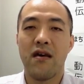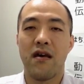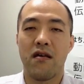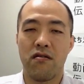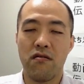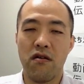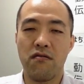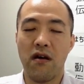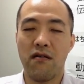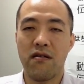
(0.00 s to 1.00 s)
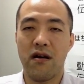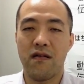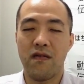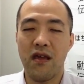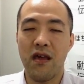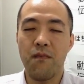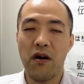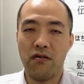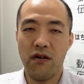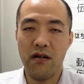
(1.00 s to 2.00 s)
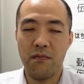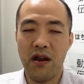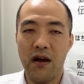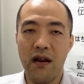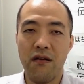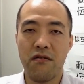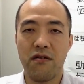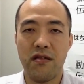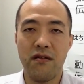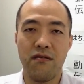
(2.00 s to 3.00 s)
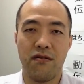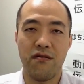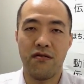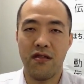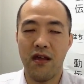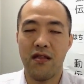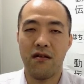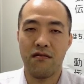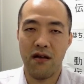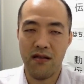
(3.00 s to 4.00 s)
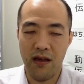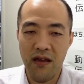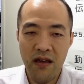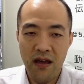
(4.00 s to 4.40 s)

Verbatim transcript: えー、すごいお客さんにインパクトがある見られる動画っていうのを作っていってください。